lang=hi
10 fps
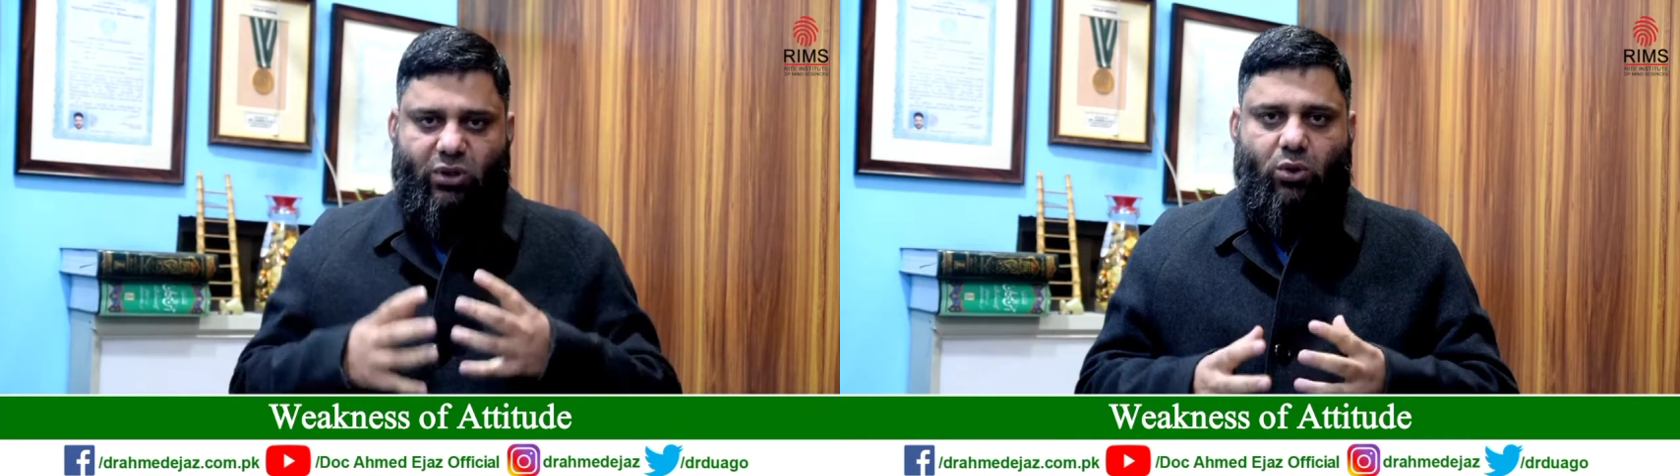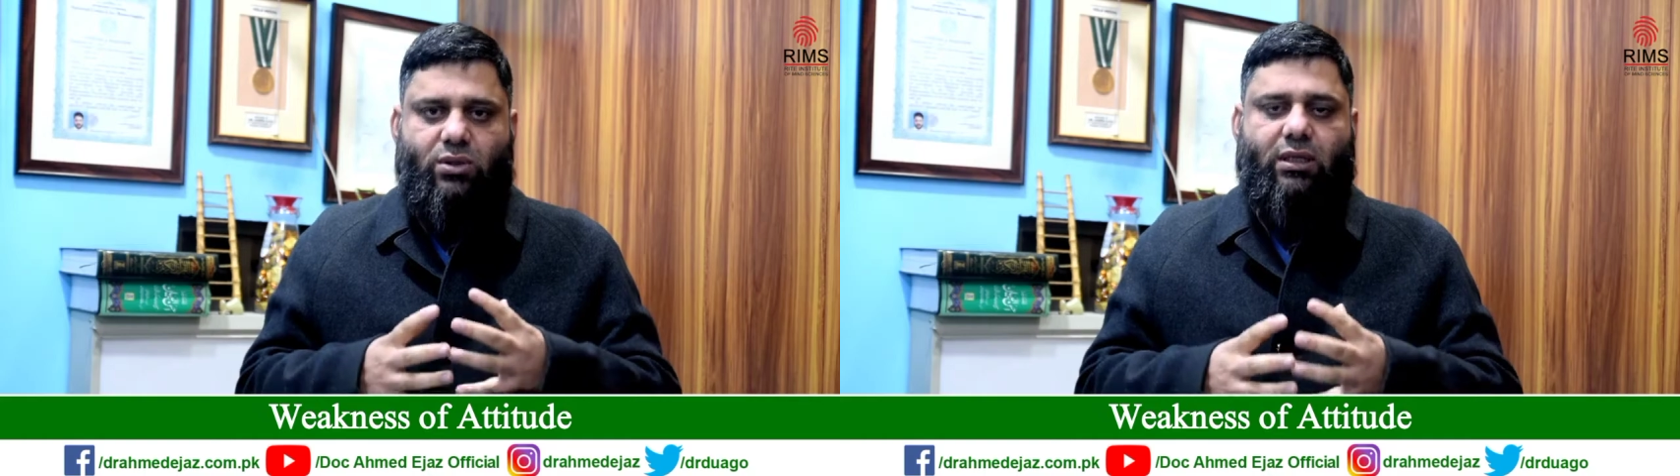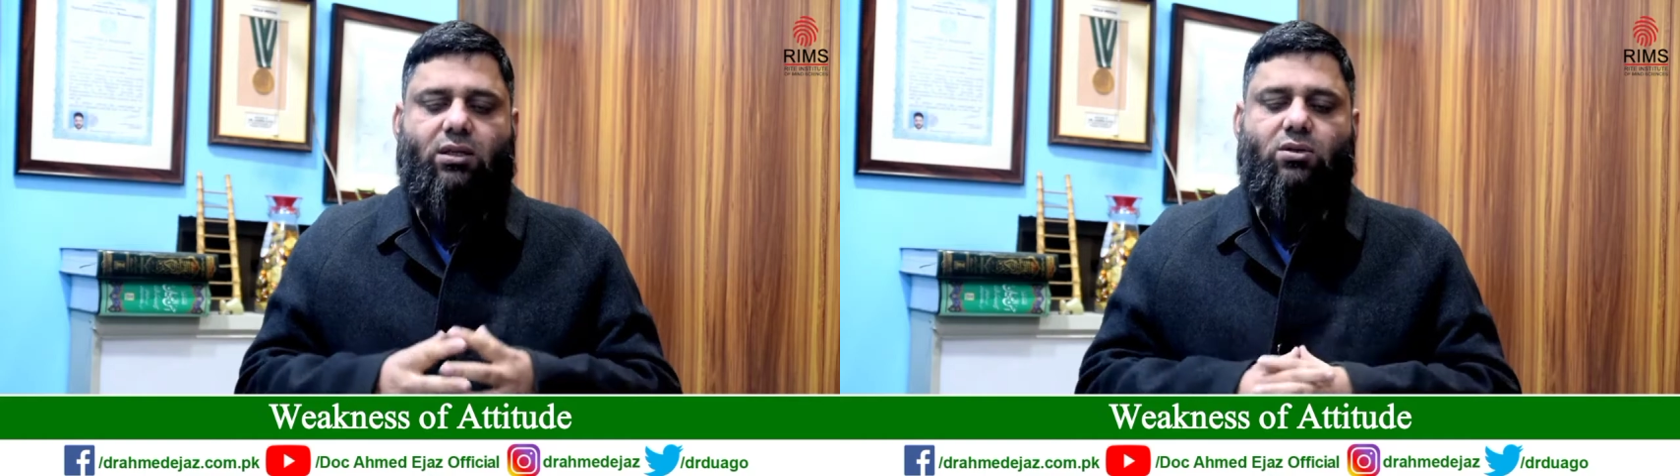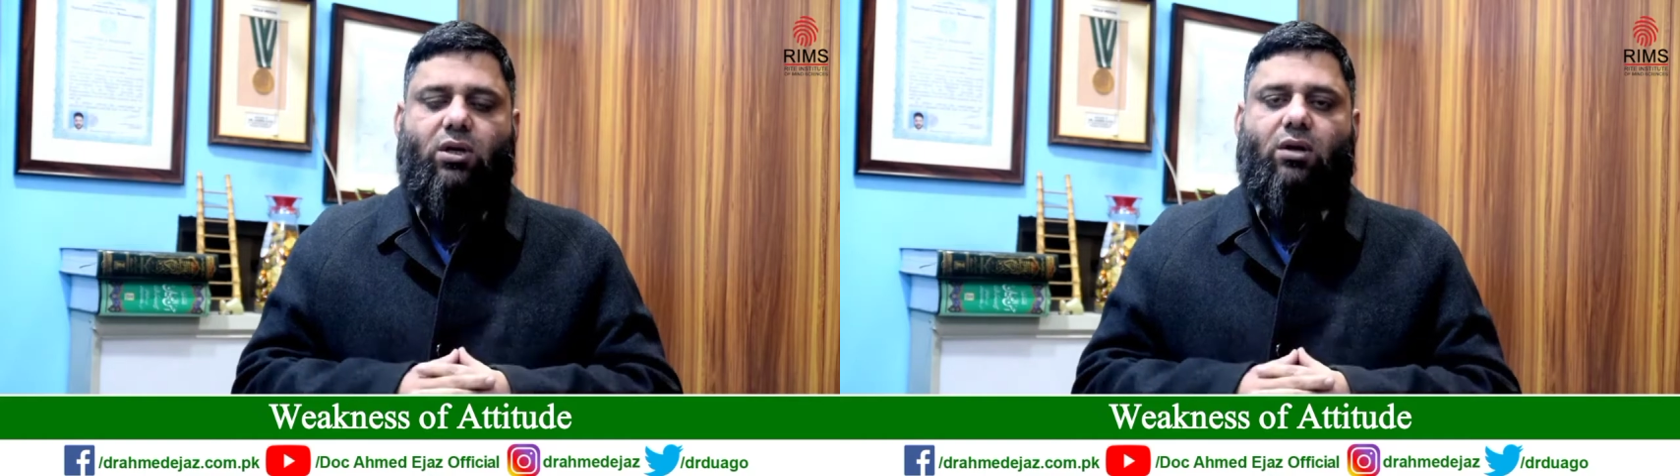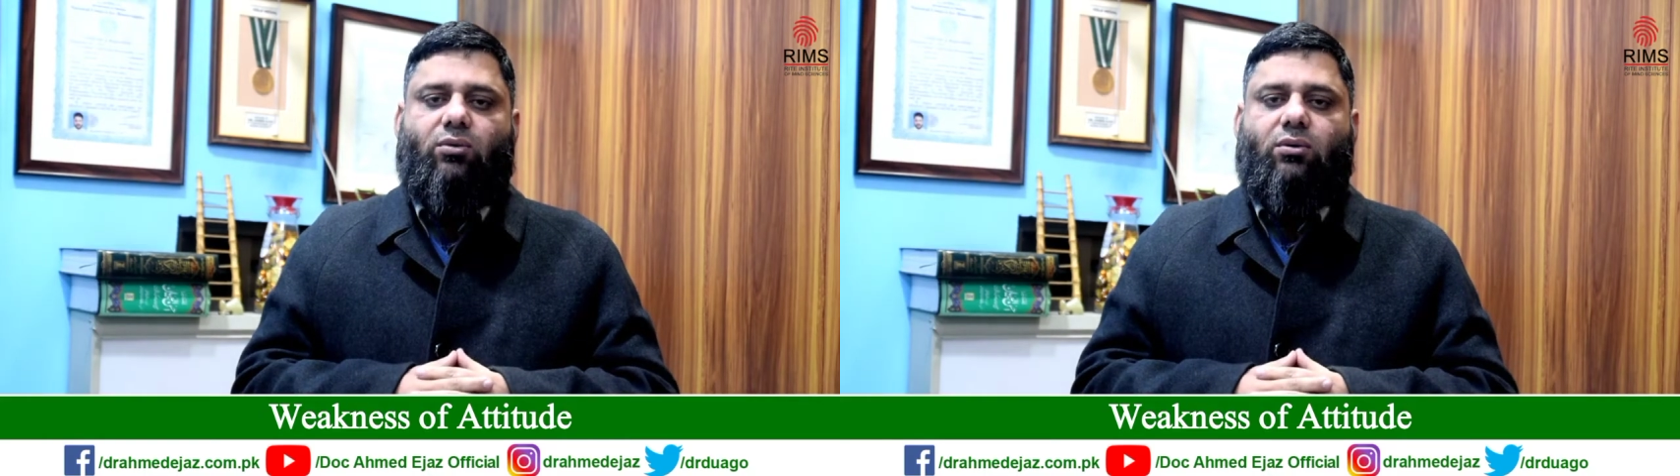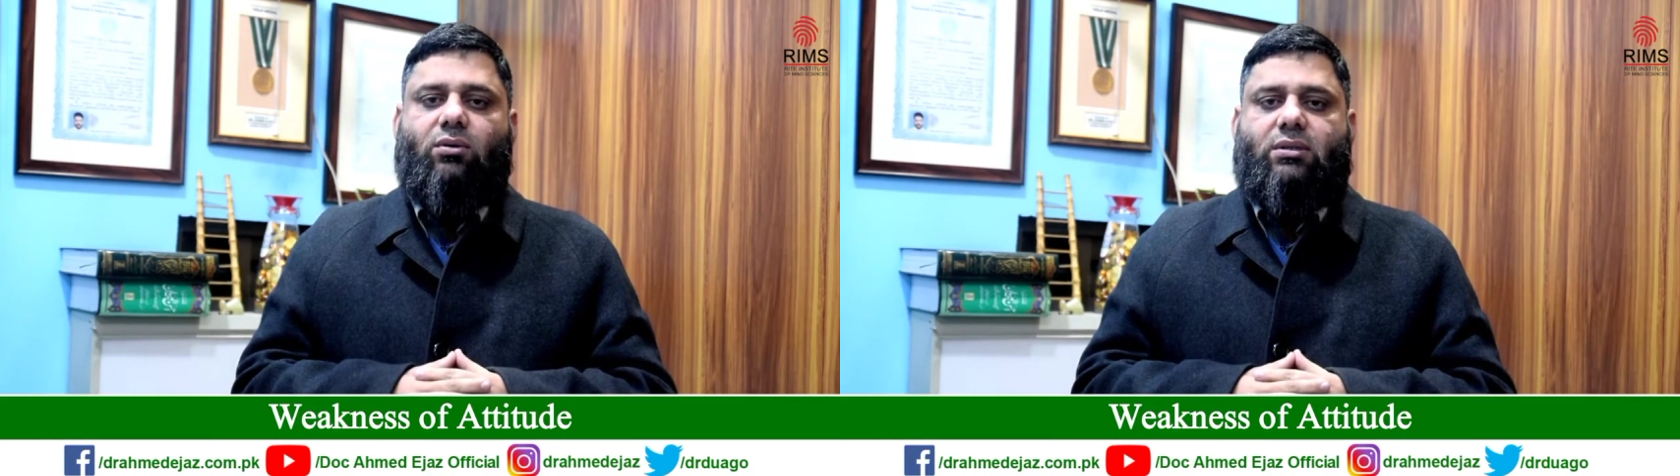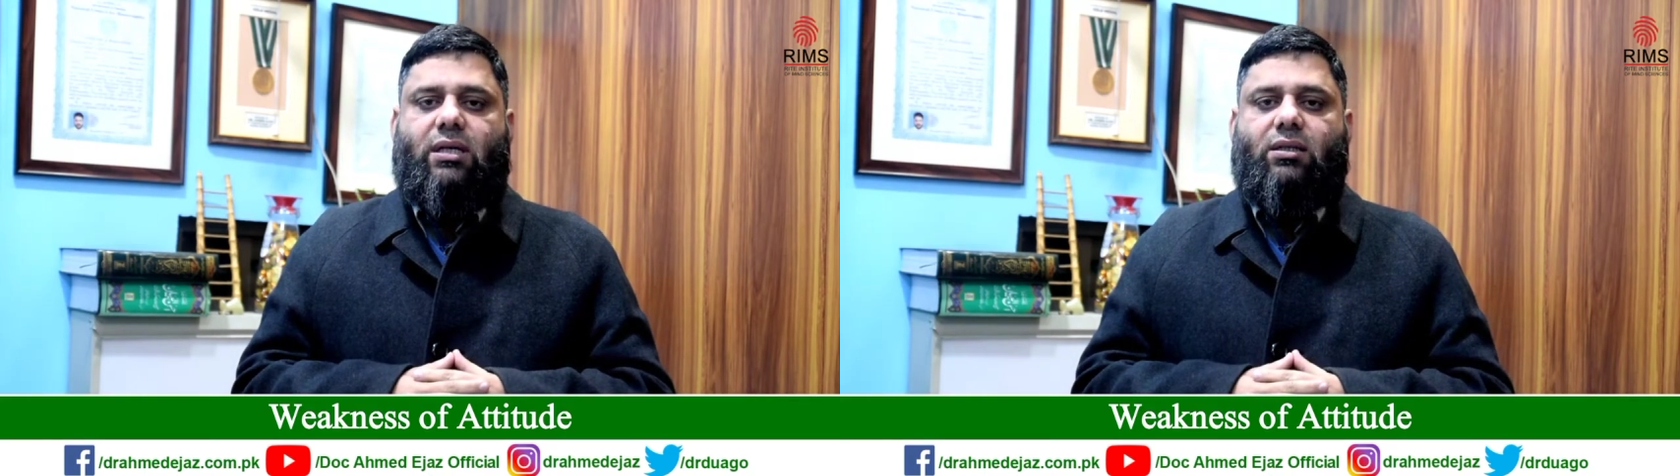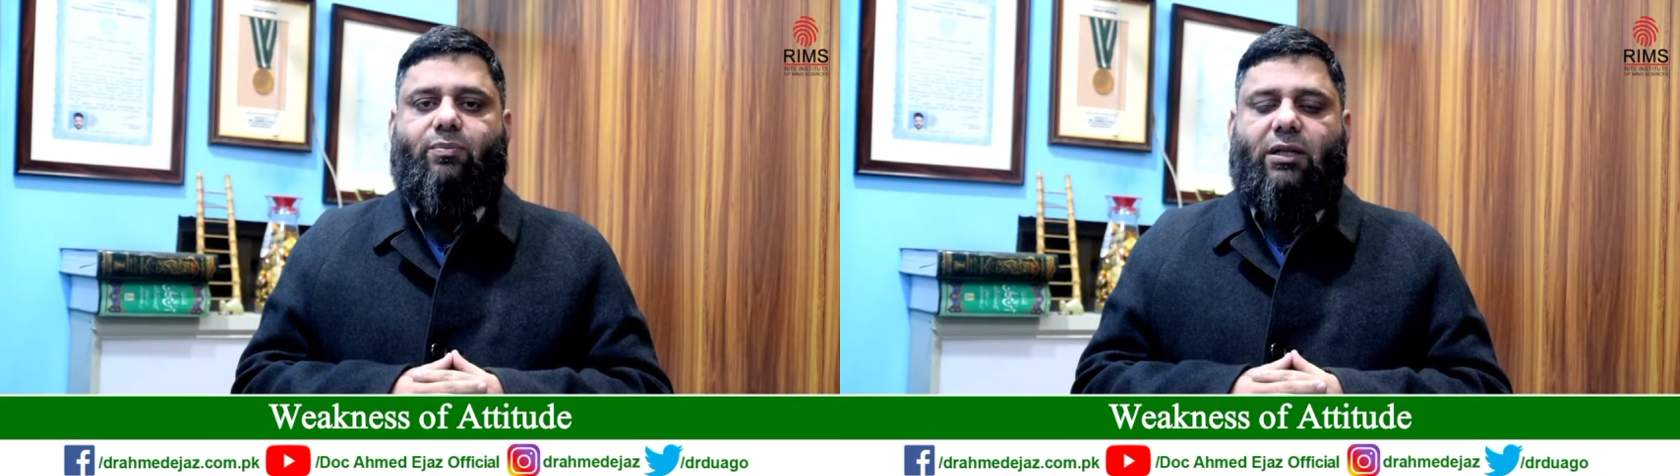उसके अंदर जो है वो
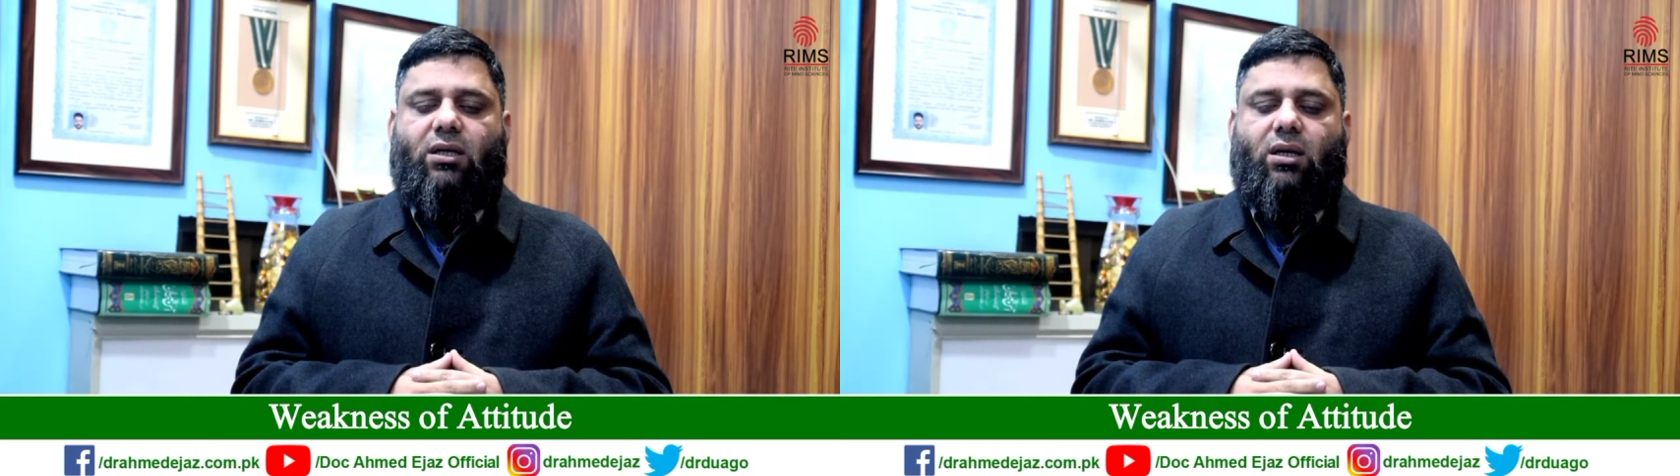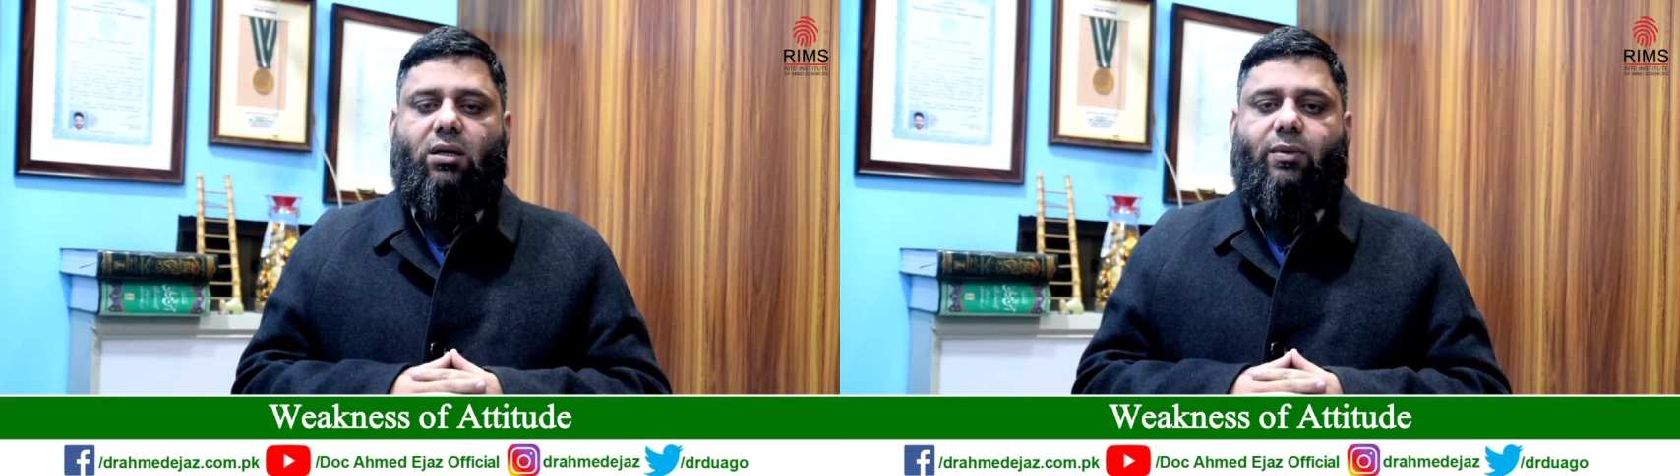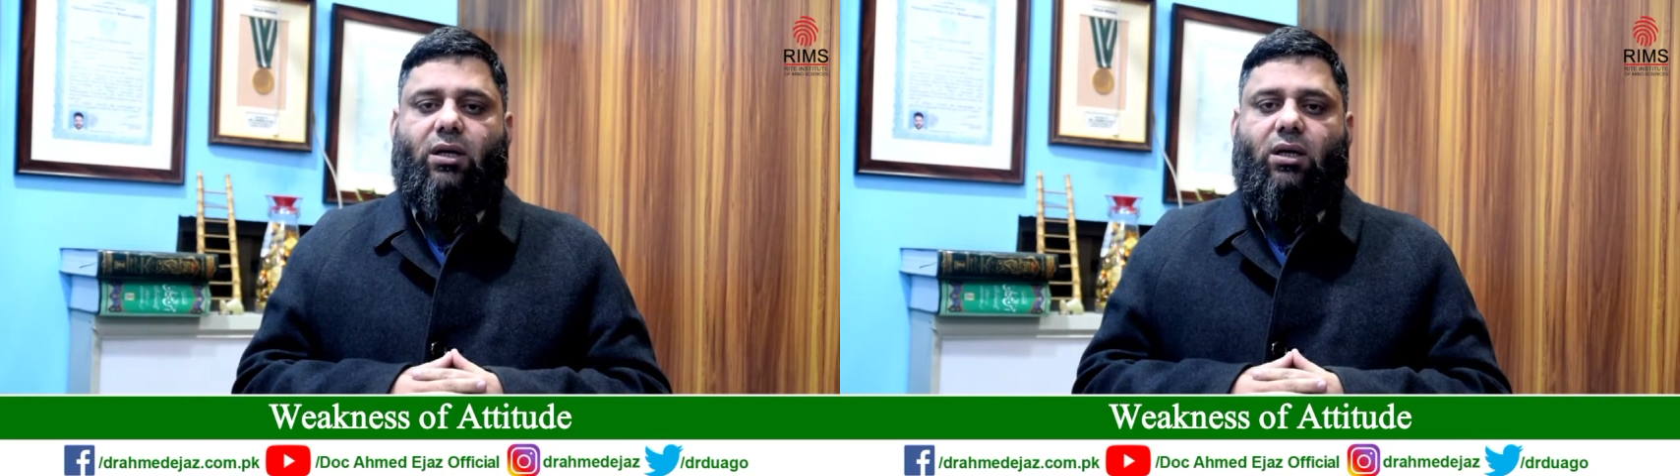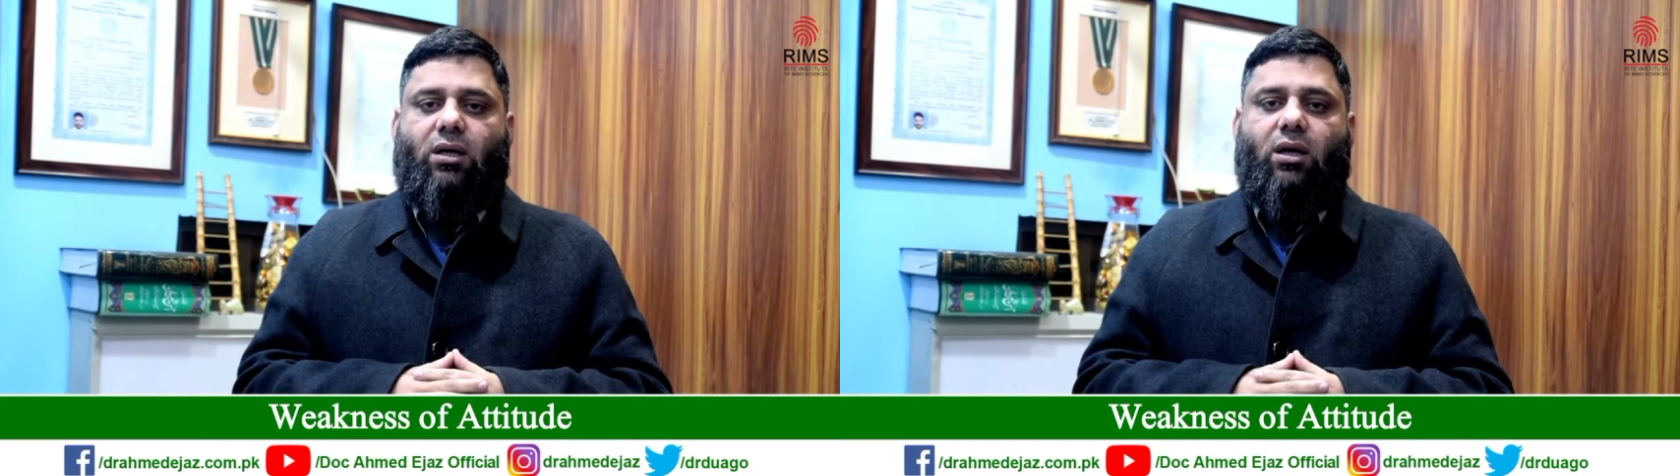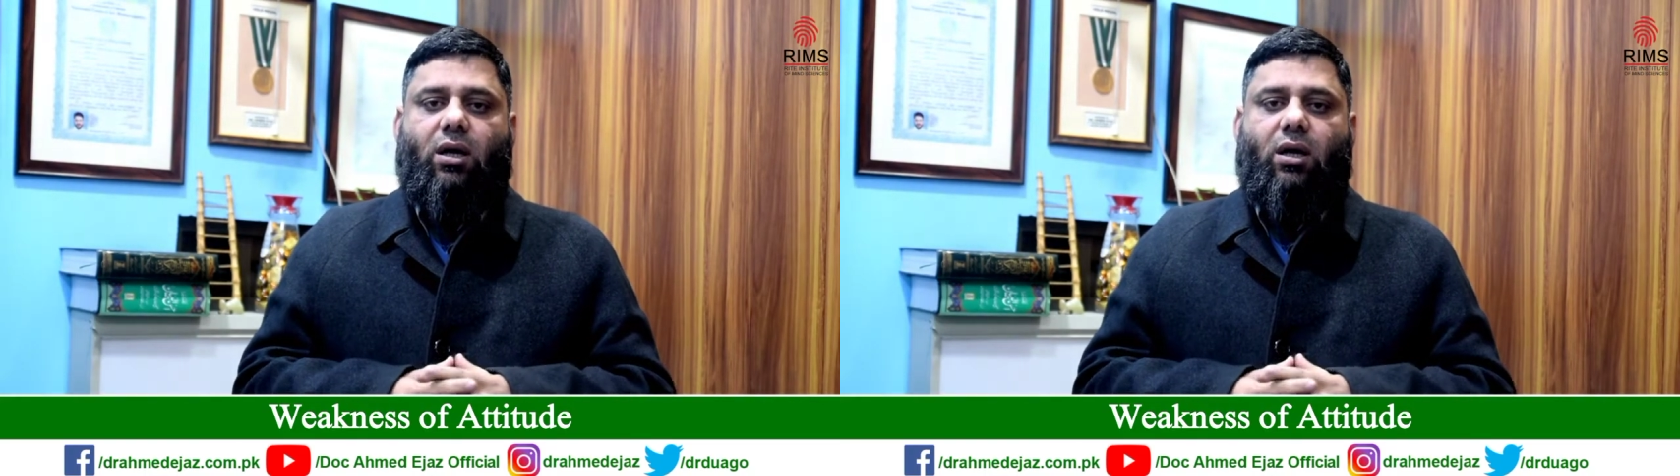स्ट्रेंथ पैदा करनी पड़ेगी